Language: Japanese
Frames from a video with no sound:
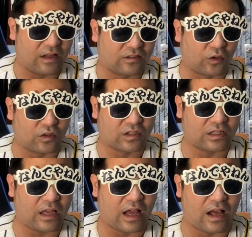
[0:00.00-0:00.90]
そし
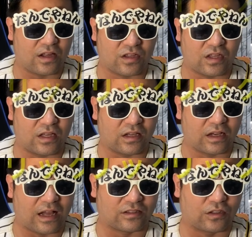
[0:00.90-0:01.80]
て阪神
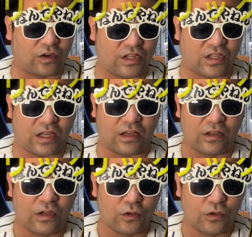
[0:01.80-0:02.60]
克典氏、